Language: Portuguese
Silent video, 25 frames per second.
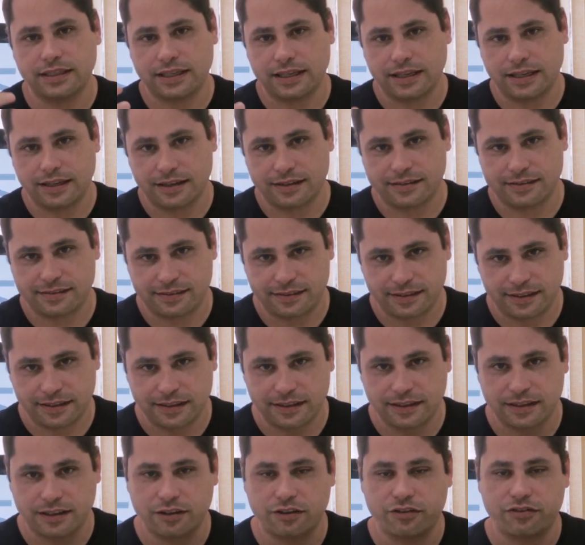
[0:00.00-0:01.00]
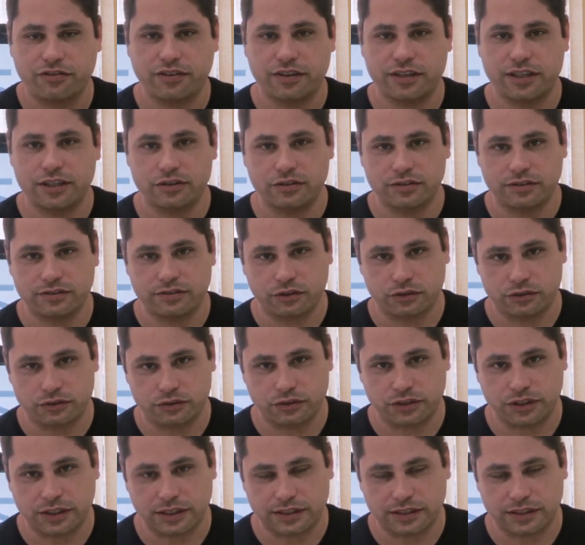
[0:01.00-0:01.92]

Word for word: naquela cena que eu falei do, do